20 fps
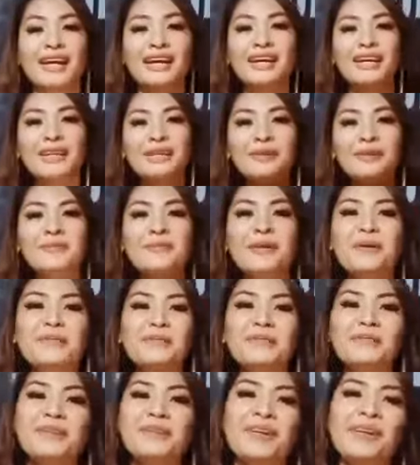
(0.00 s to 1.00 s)
Hello,
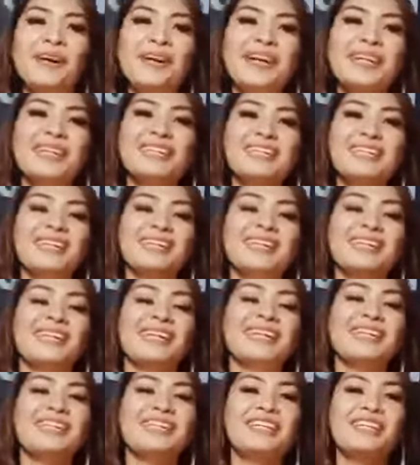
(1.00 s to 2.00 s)
Ma'am Dawn!
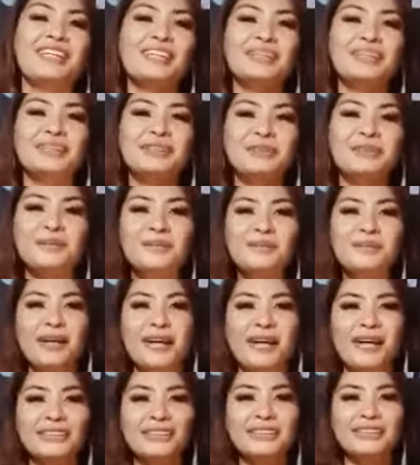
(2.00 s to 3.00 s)
Ayan, thank you so
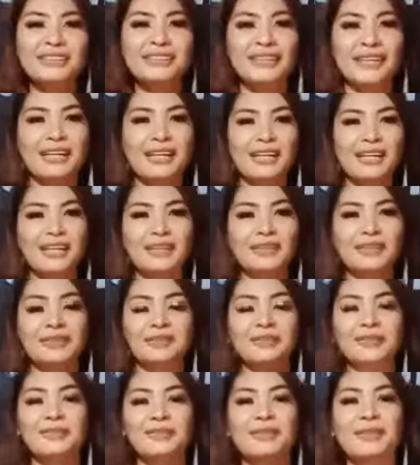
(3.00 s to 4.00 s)
much sa
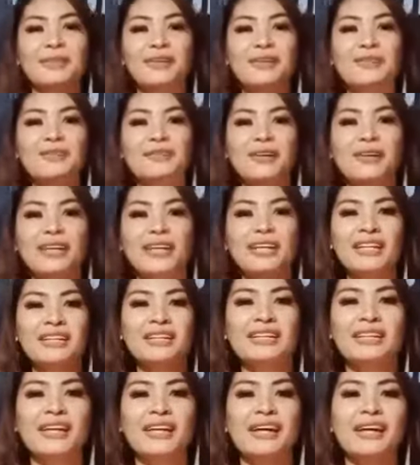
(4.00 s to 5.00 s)
ano,
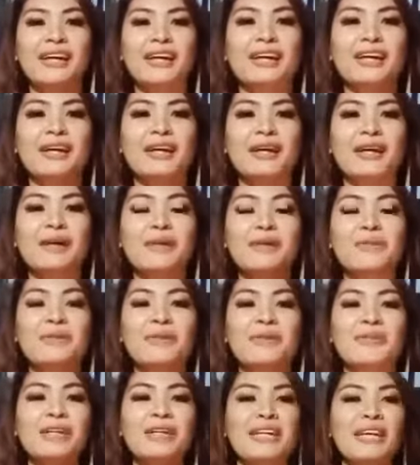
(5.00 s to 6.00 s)
pag-invite na
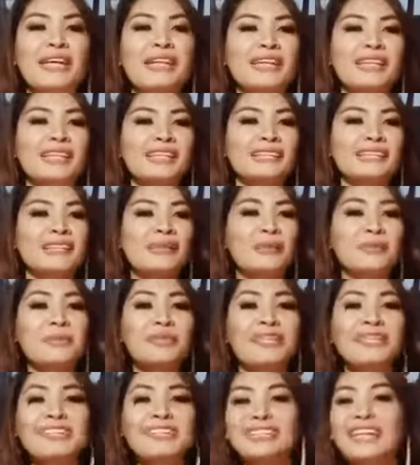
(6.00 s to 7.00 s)
magbigay ng isang
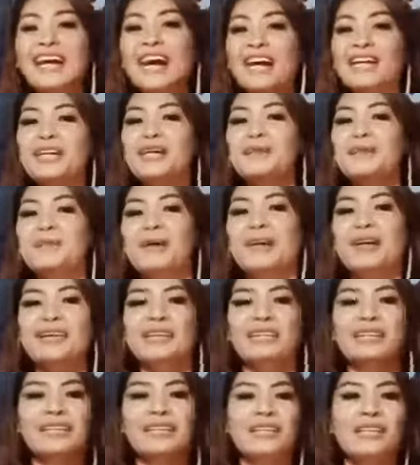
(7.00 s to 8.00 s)
mensahe
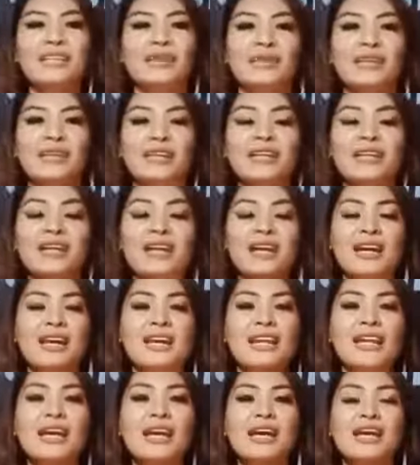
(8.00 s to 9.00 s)
para sa iyo.
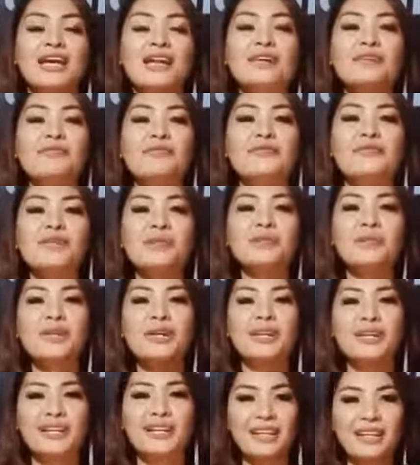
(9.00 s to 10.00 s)
Ayan. Even
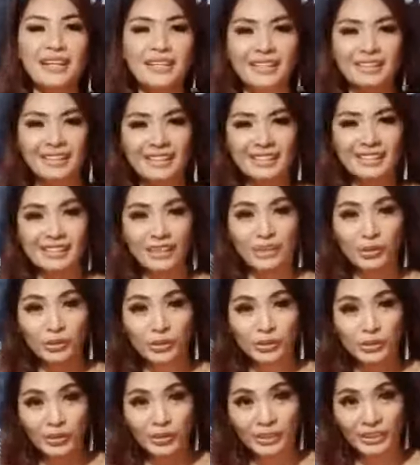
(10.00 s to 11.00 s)
we are not getting
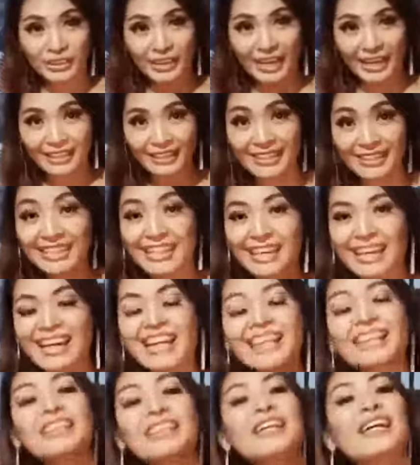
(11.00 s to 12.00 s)
to know each other
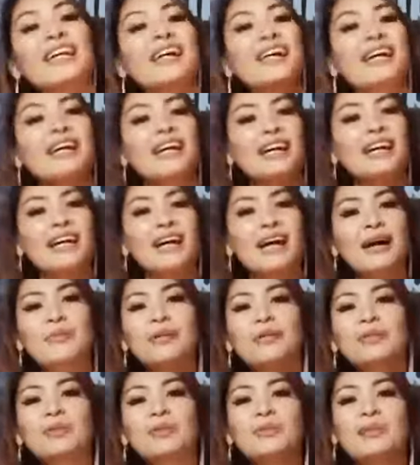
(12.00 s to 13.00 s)
yet, uh,
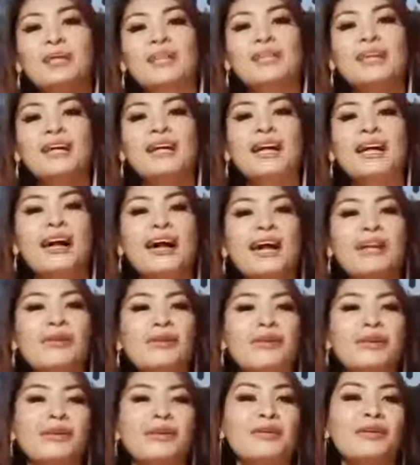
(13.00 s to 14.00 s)
habang
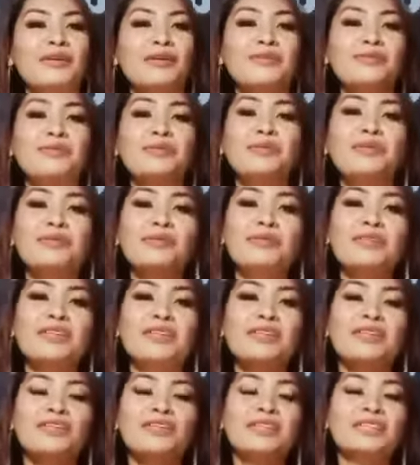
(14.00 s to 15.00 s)
tumatagal or in a few
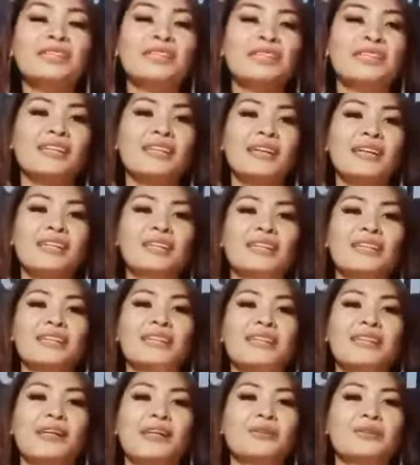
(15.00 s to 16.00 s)
days, uh,
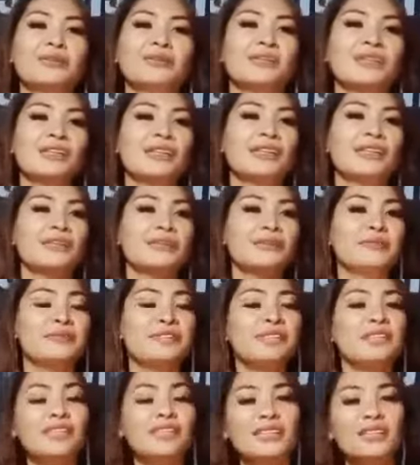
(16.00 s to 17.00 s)
nagkakaroon tayo ng
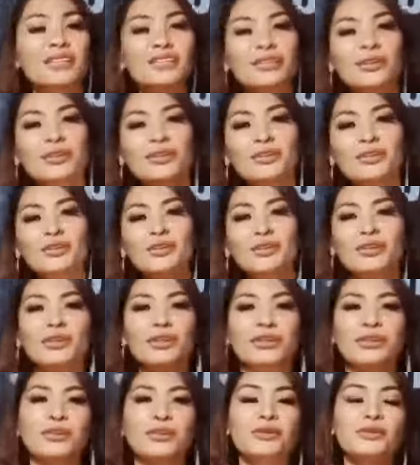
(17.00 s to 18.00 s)
communication or
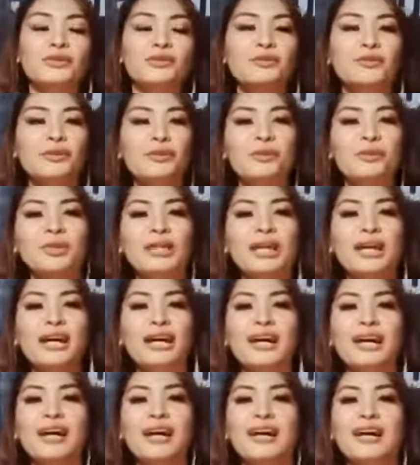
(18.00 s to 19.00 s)
combo na
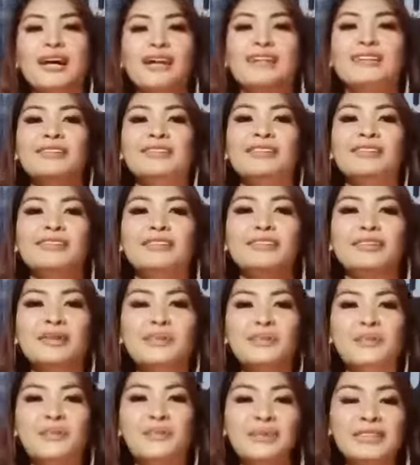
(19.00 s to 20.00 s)
ano,
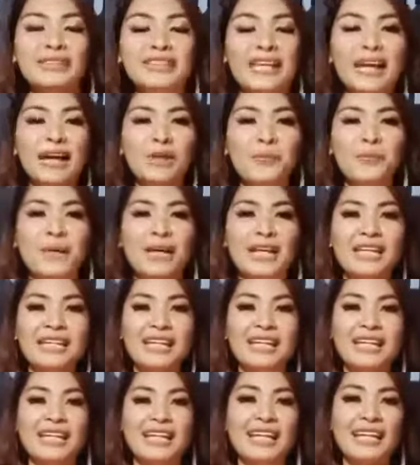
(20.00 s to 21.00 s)
mas lalo pa
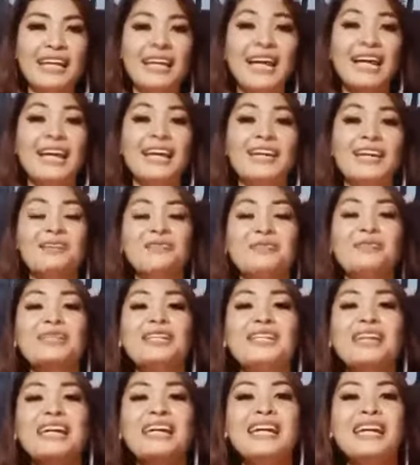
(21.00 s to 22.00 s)
kitang nakilala
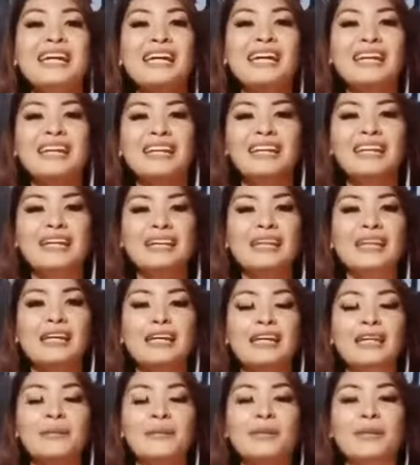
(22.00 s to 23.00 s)
everyday. Ayan
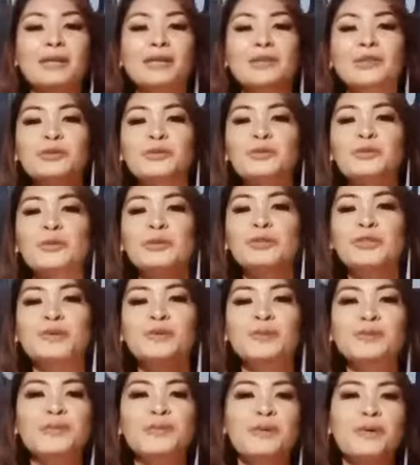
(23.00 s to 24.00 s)

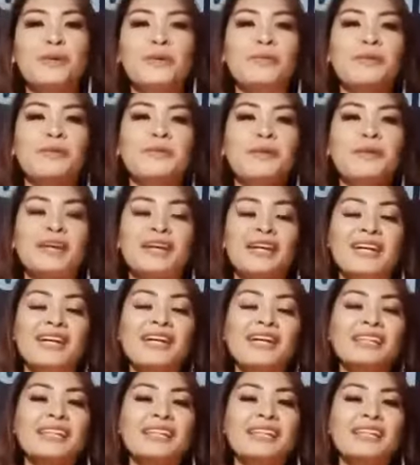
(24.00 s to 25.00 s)
napaka-supportive mo,
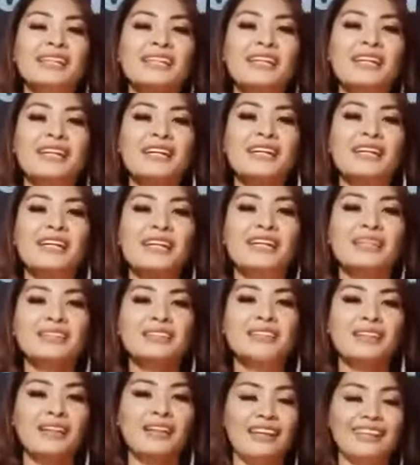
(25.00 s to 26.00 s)
mabait, at saka,
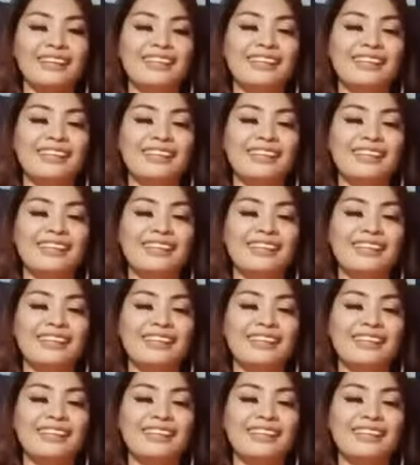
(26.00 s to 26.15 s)
at saka, at